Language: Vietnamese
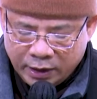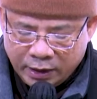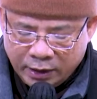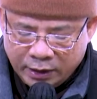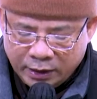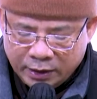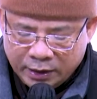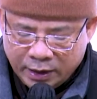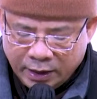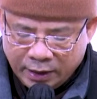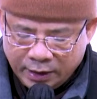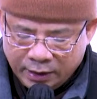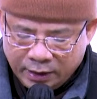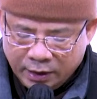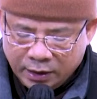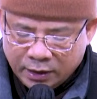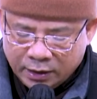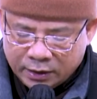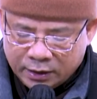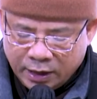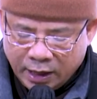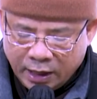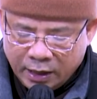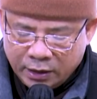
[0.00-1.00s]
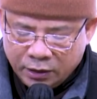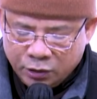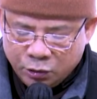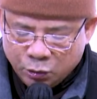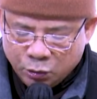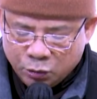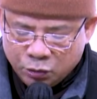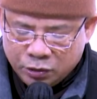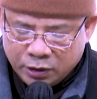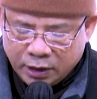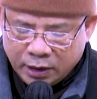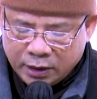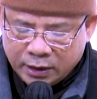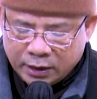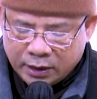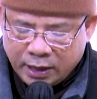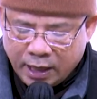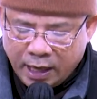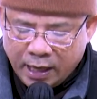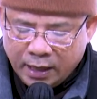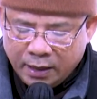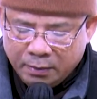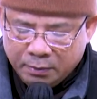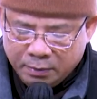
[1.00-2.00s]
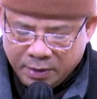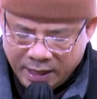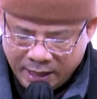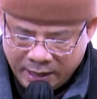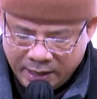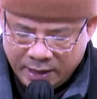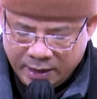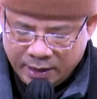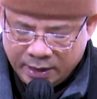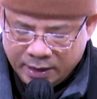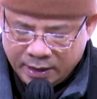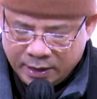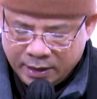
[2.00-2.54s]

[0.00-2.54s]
trình thịnh được thần chú rất thần bí,